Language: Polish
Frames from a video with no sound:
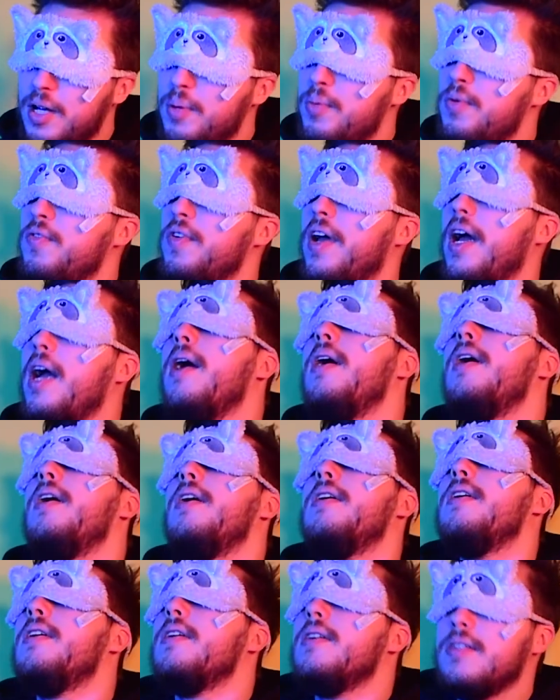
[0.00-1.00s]
I mówię,
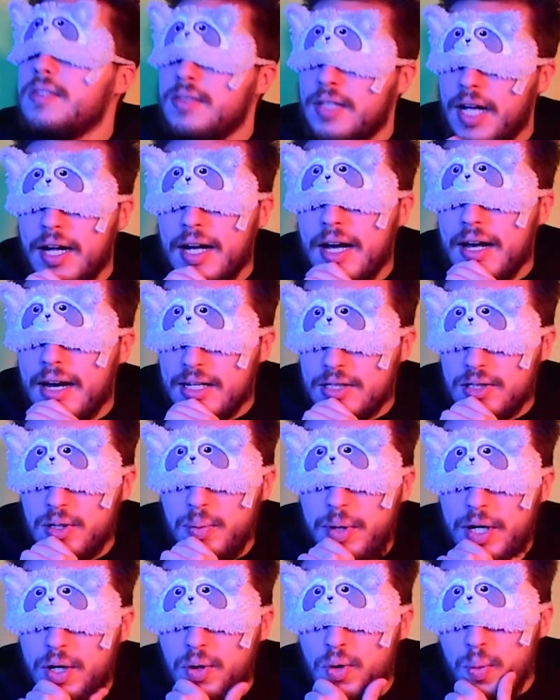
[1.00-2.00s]
Tigera
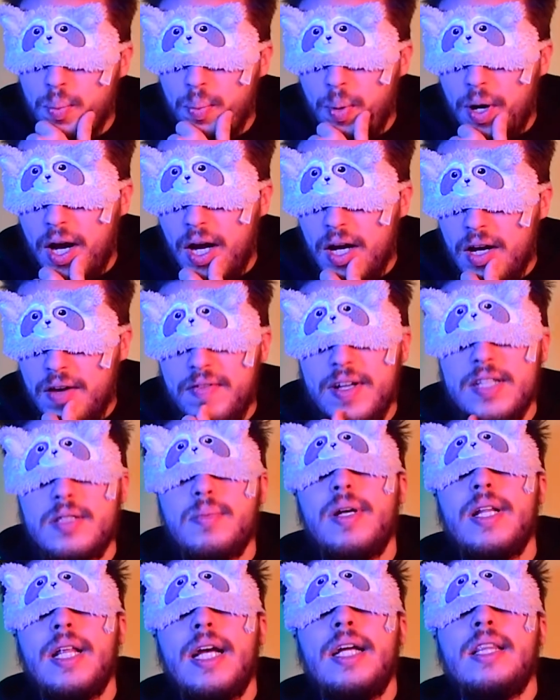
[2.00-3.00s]
sobie kupię i
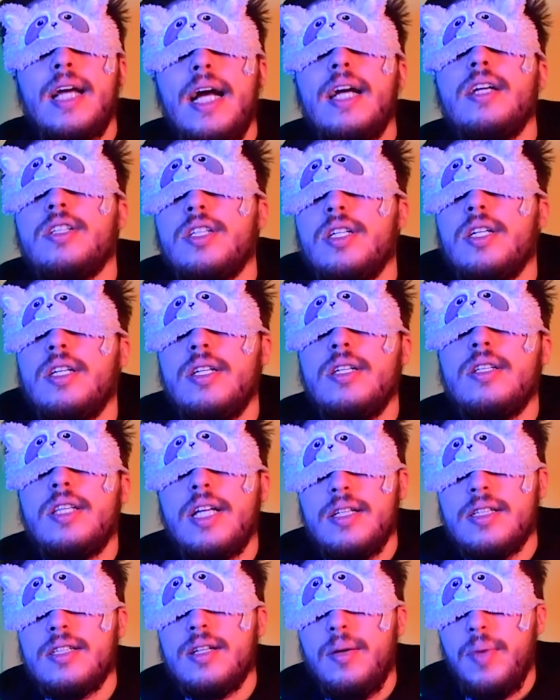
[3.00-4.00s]
wezmę najtańszy
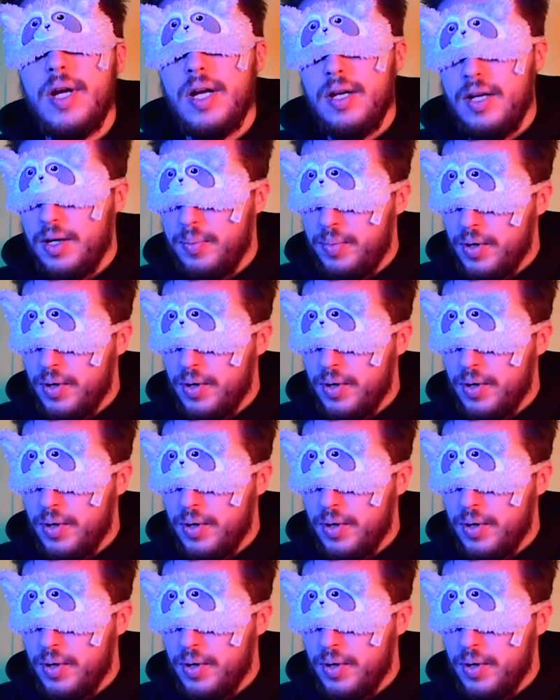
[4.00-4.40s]
ten zamiennik.